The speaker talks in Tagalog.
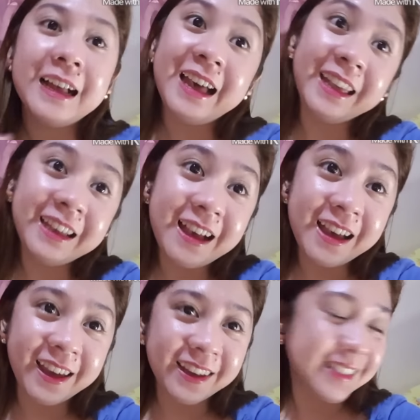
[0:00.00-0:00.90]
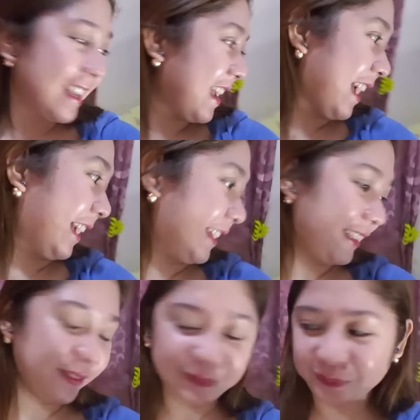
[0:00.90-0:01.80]
Hi guys!
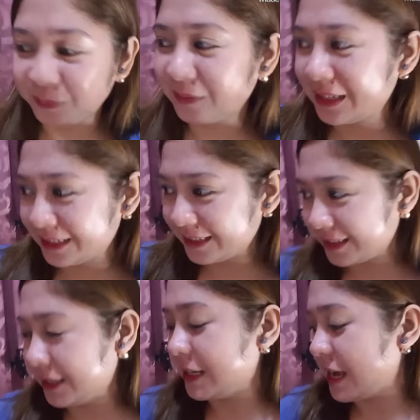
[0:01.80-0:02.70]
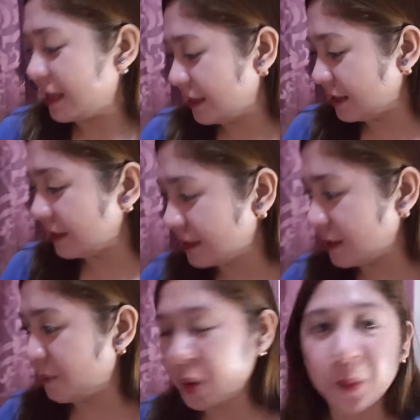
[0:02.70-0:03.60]
Ayan, This is
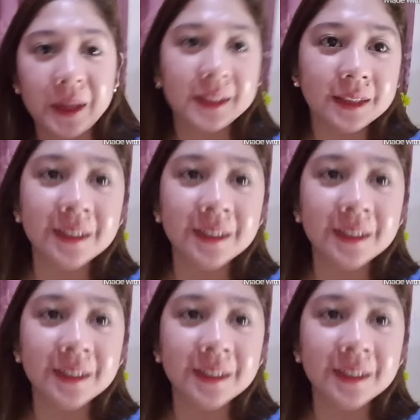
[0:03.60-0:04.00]
the moment.